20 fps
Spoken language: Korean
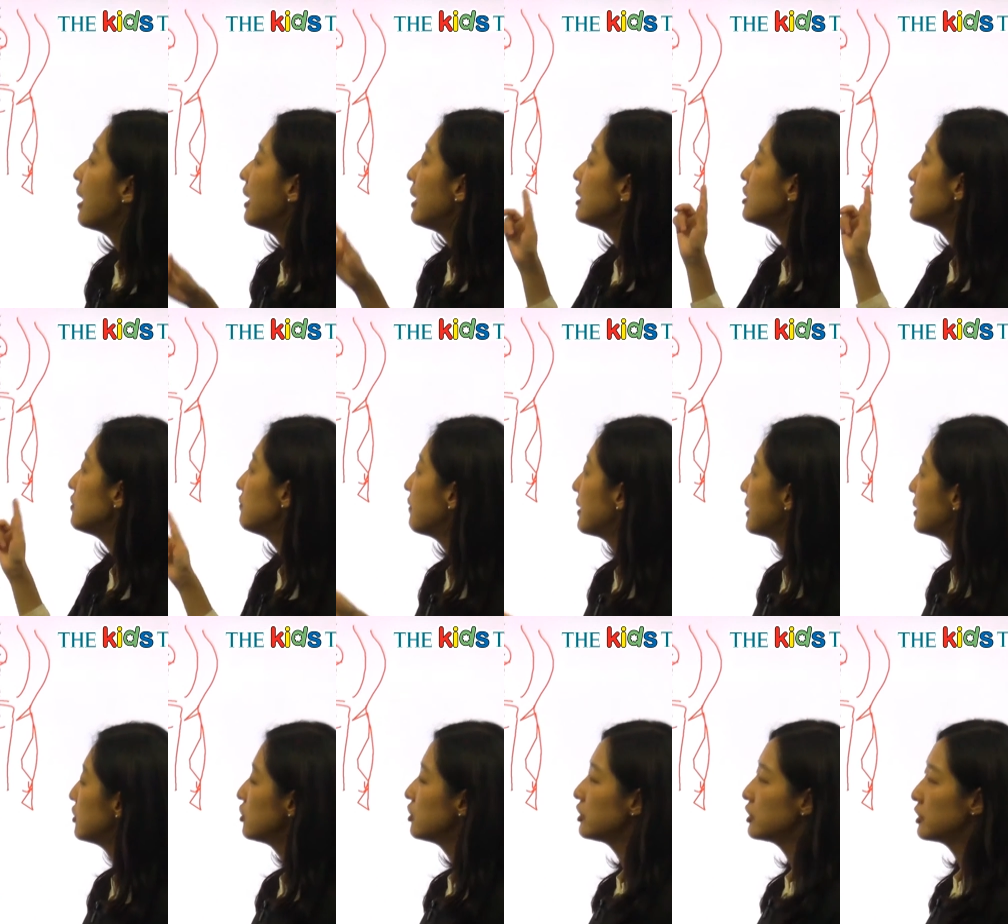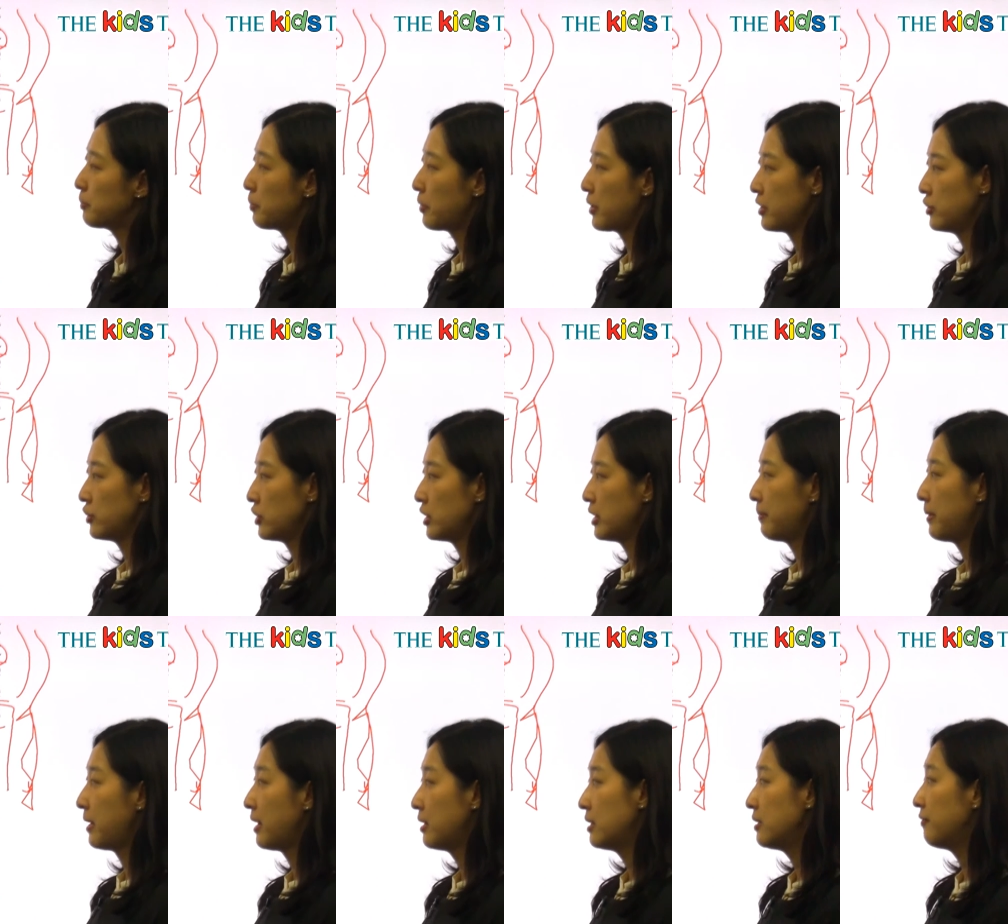Each facial expression he
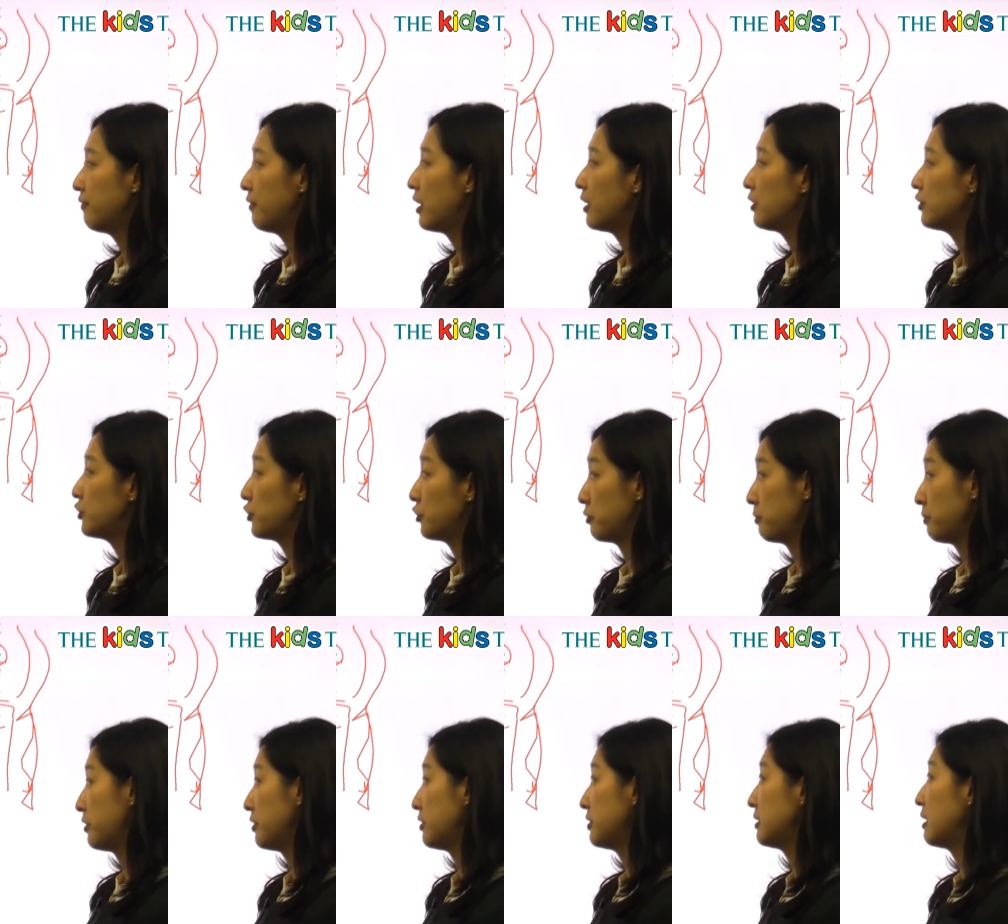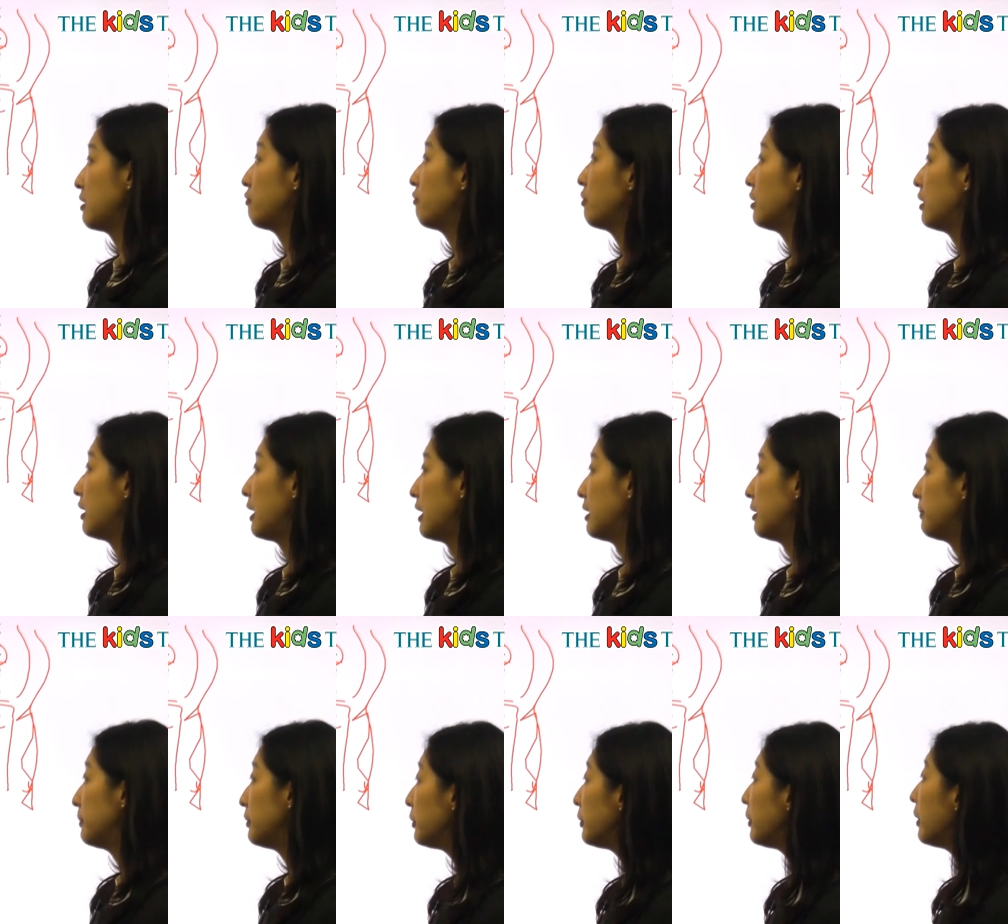painted felt humorous and
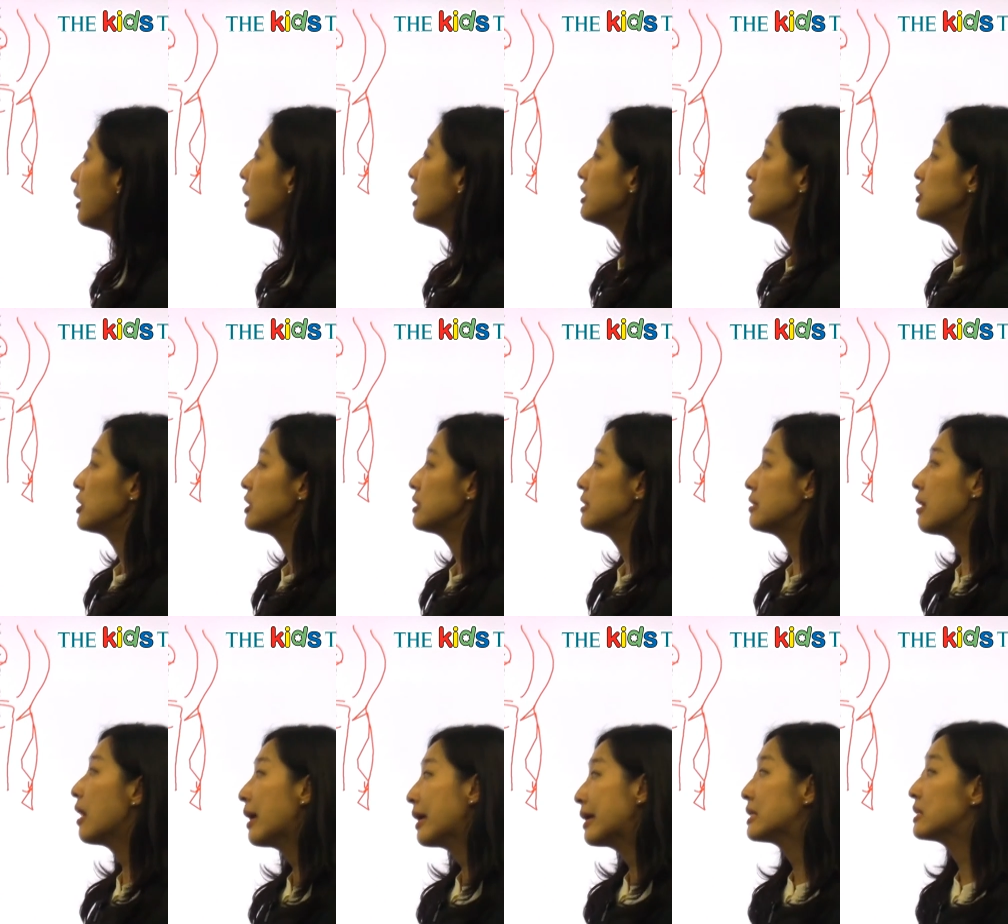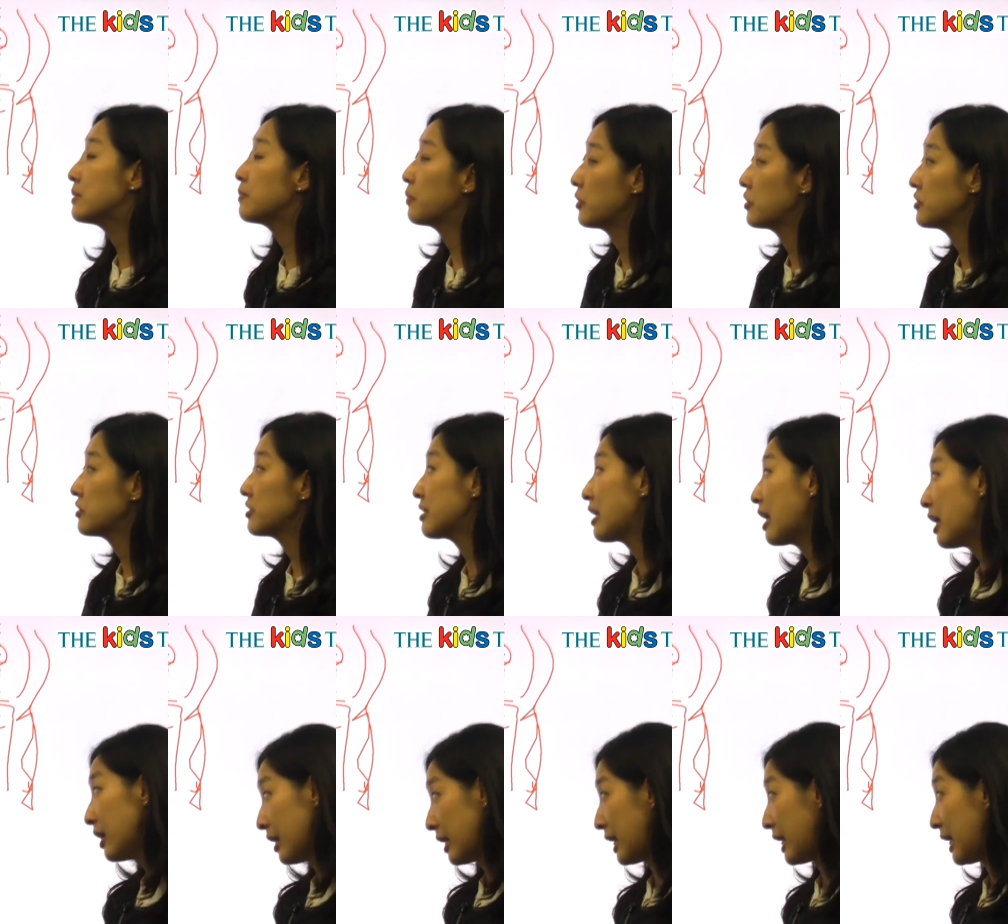relatable, just like his
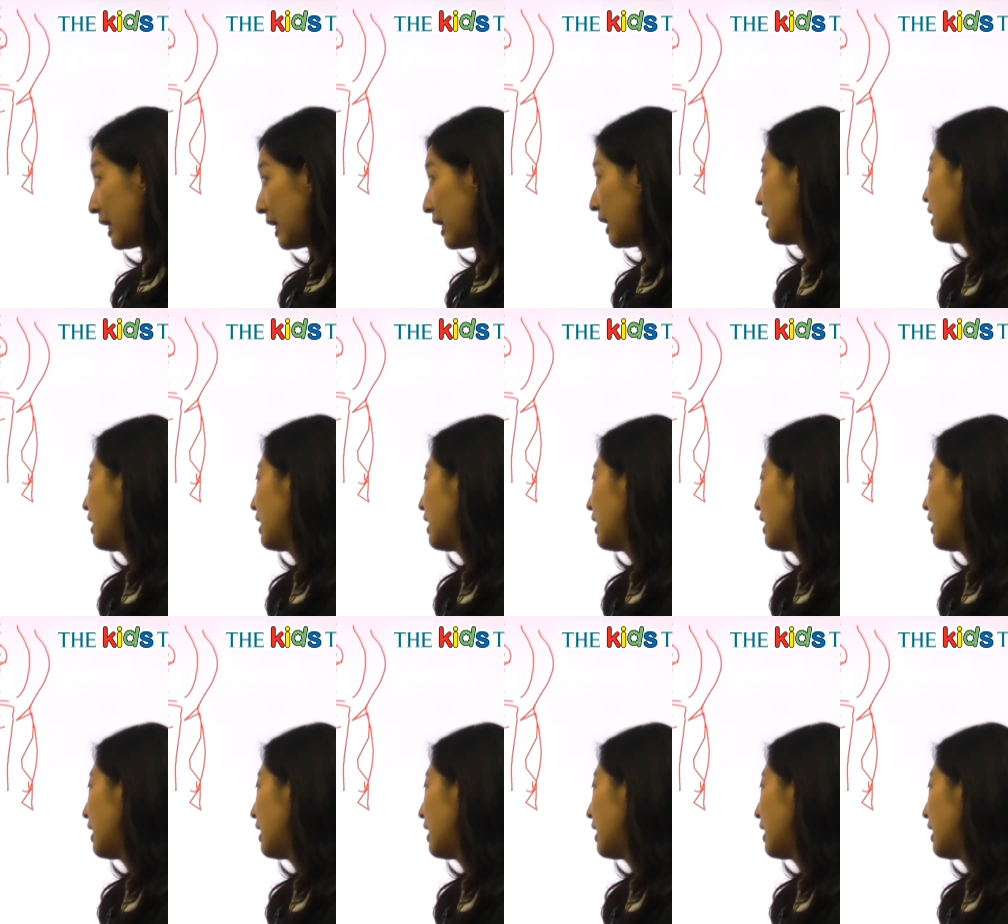personality.